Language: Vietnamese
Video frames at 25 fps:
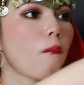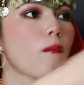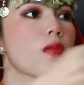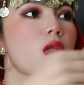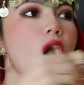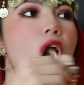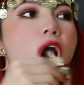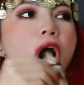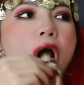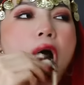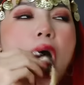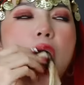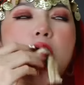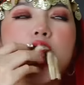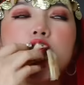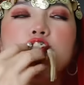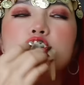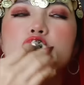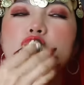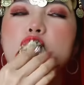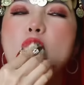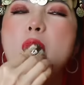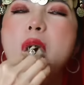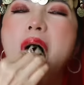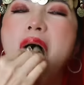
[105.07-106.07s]
nên cô
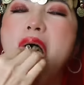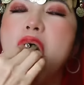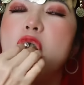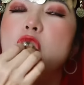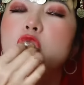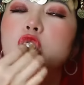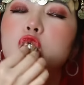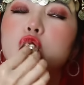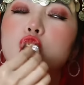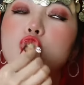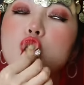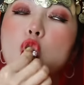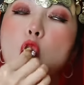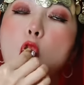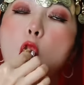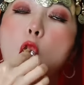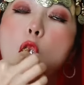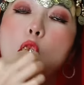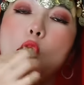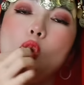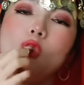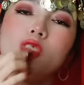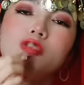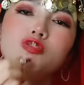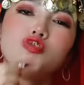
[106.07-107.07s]
gái thuê đồ
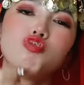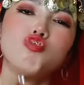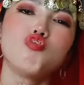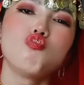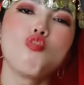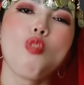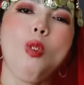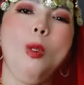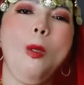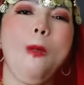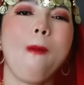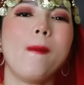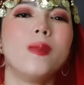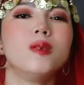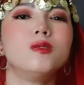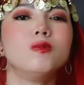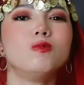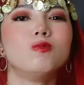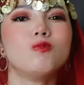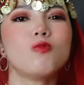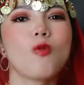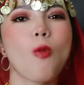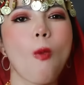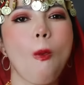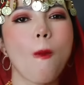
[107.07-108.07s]
ấn độ ăn
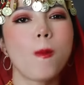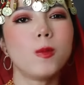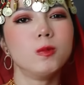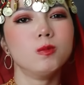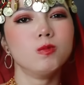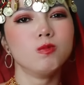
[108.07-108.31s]
luôn